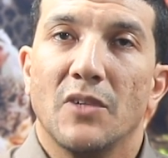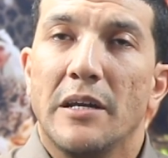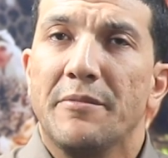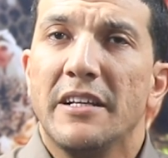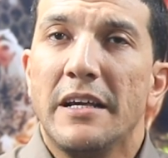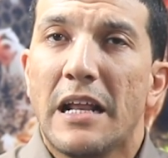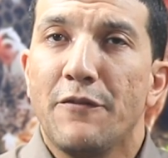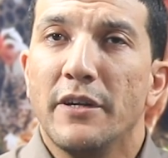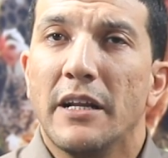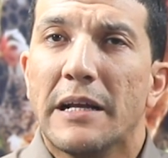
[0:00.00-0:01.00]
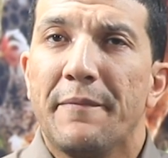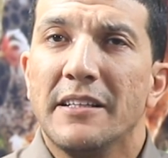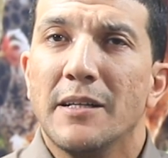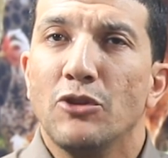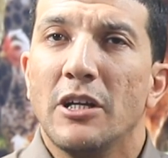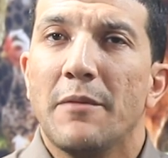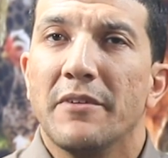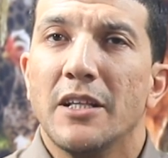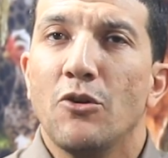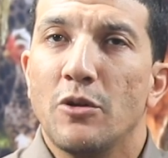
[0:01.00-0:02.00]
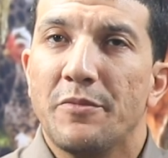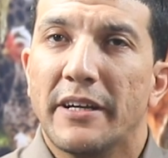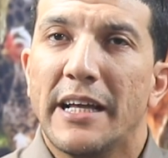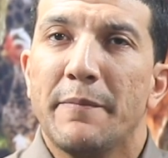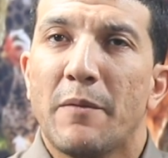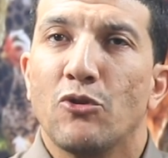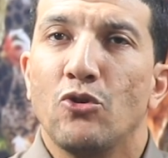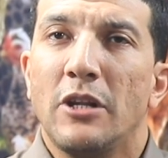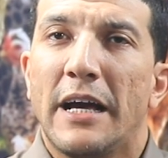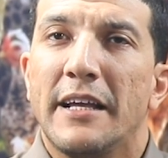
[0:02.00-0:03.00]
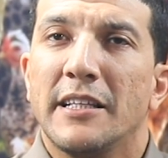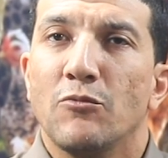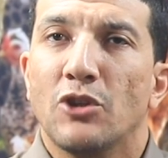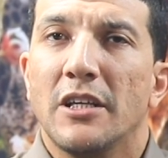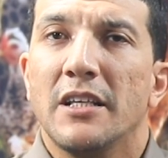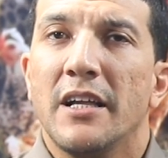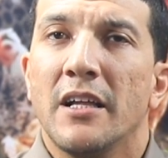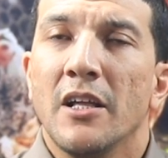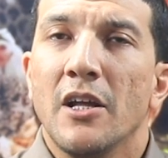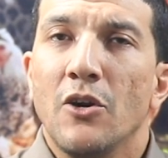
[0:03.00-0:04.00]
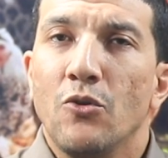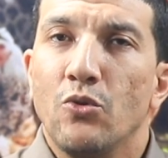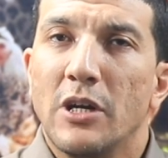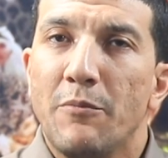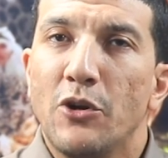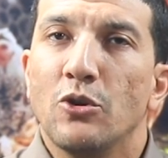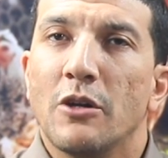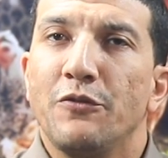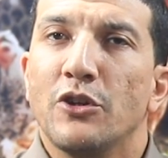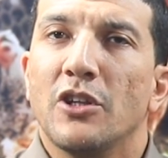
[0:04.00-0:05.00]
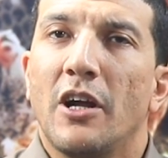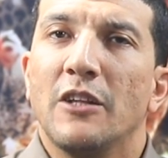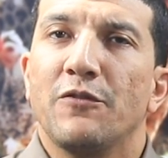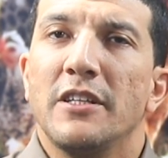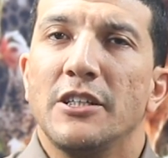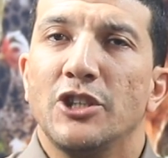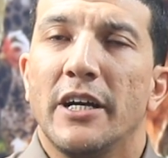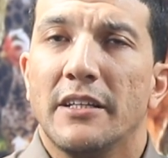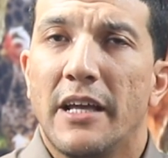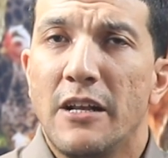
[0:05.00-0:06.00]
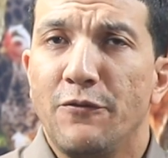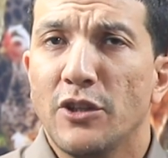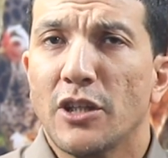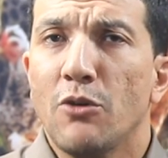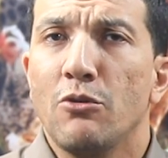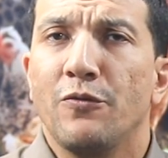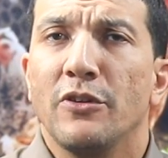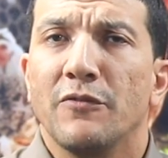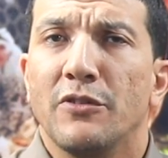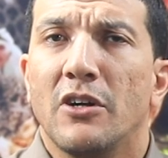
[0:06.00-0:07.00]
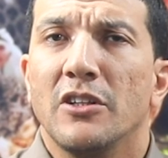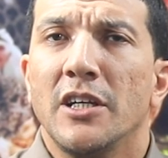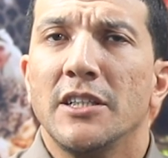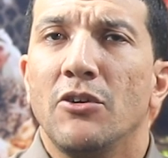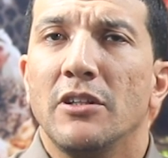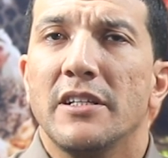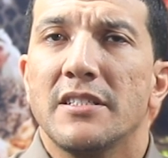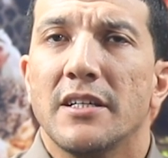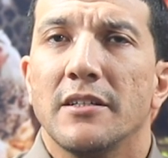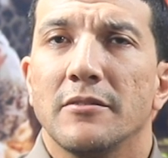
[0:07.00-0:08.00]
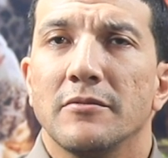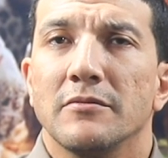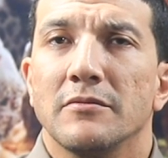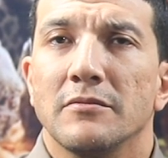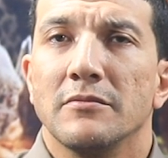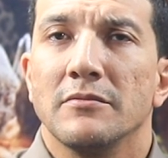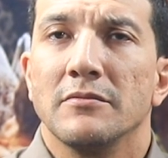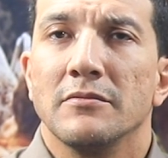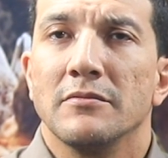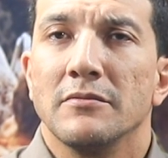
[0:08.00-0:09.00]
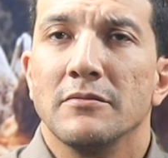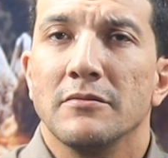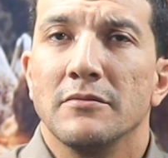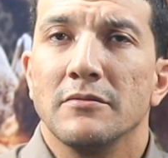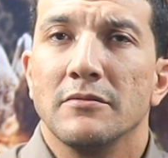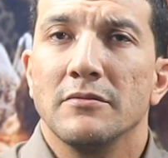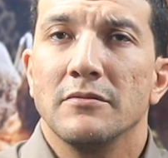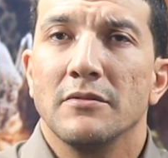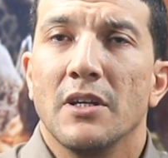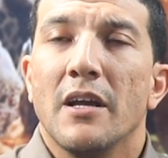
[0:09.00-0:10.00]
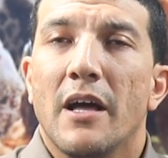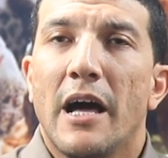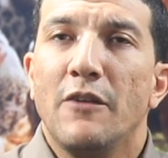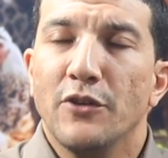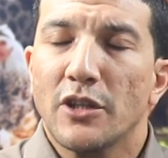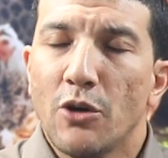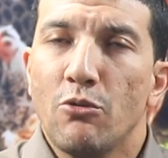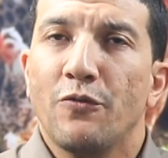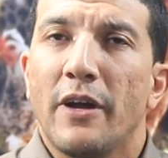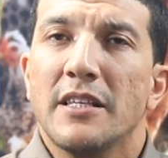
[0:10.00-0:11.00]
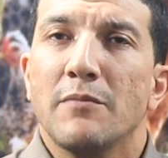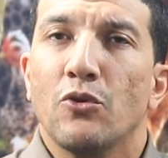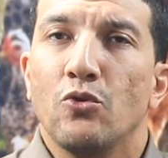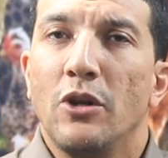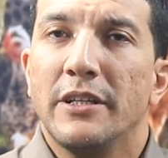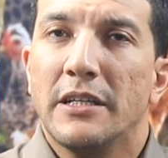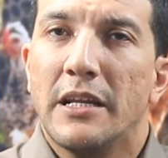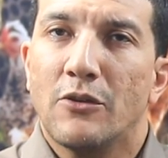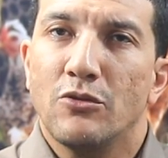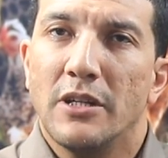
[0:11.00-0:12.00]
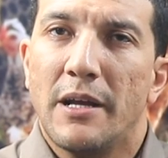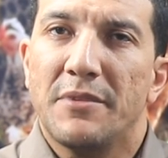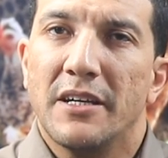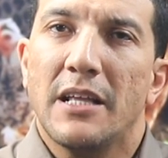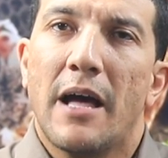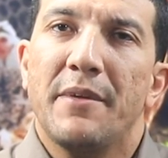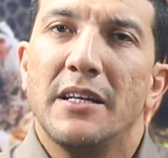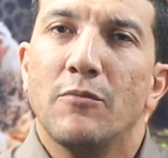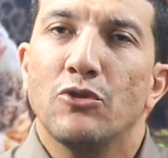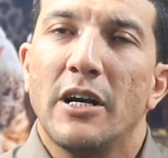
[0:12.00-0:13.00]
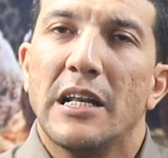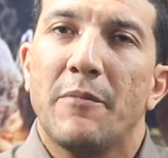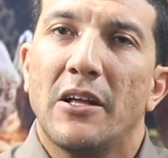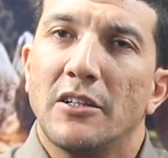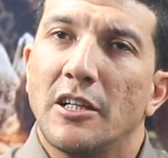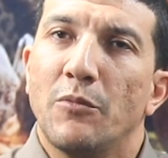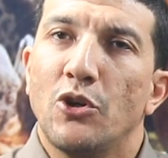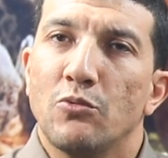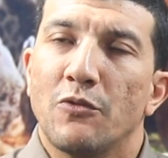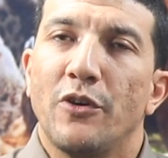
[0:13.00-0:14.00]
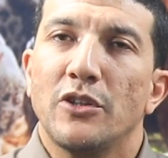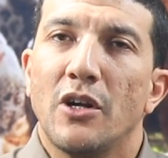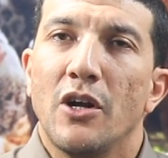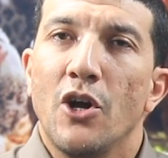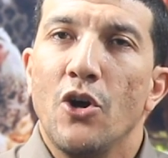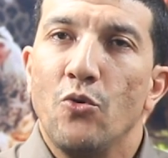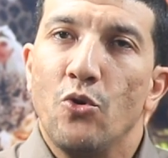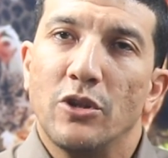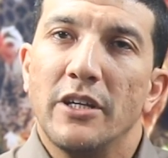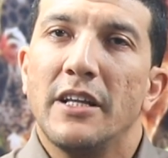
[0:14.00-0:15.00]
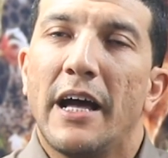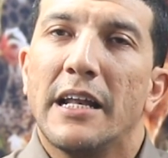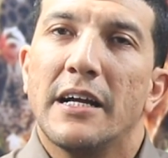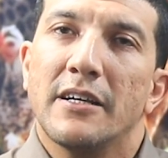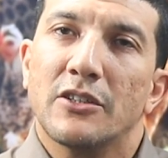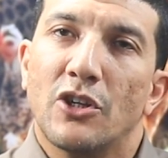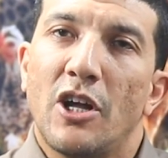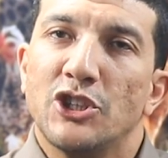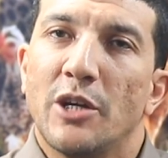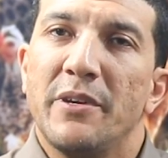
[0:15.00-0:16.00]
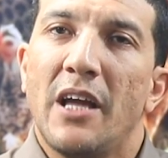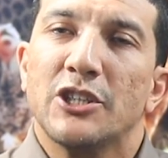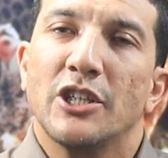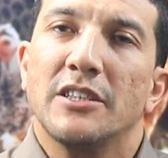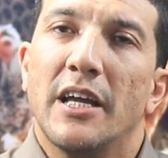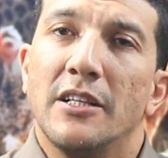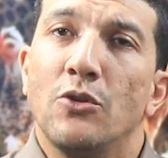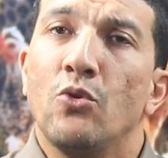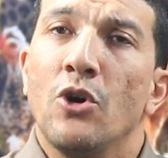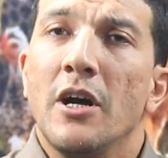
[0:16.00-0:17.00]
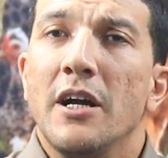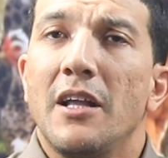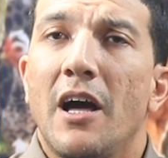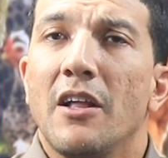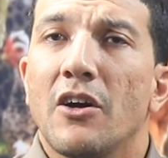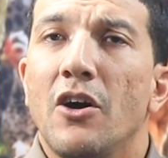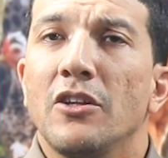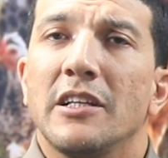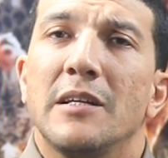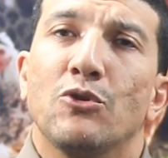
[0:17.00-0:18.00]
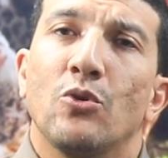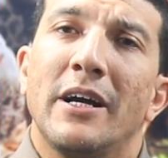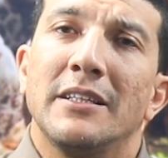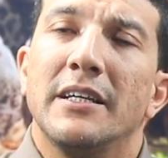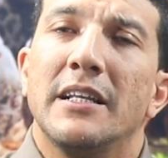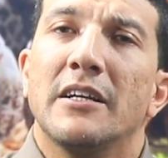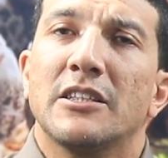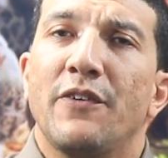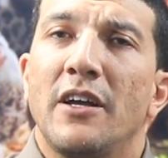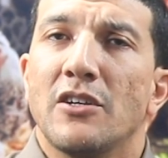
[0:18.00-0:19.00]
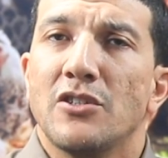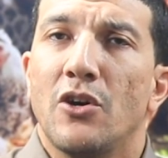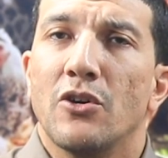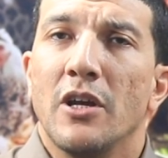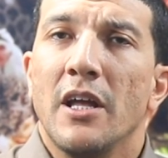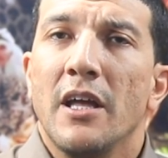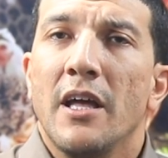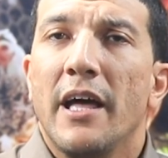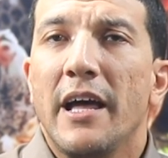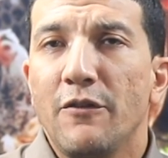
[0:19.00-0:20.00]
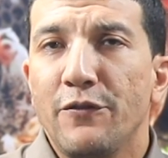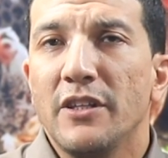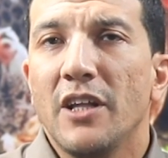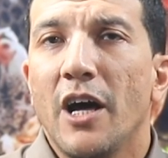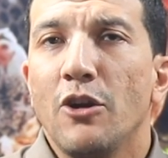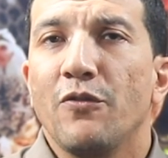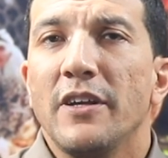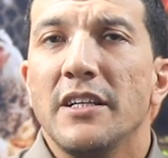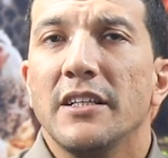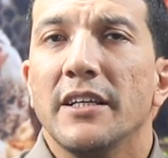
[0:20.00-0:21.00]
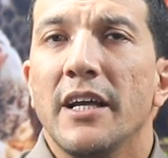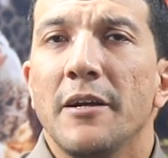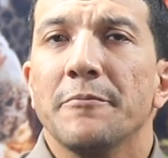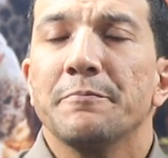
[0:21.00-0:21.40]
يمكن احنا على فكره جامعتنا مداخله قبل كده وكنا بنتكلم عن موضوع الحلقات المتعدده ده وكان برضو كان في اقتراحات في هذا الشأن، هل في تطور في القضيه دي ولا لسه؟ نعم يا فندم. هل في تطور في هذا الموضوع لان كنا قبل كده عملنا مداخله مع حضرتك برضو من فتره وقلت لنا على اقتراح شبيه عشان تقللوا الحلقات اللي بتؤدي الى ارتفاع الاسعار هل في تحرك في هذا الاتجاه؟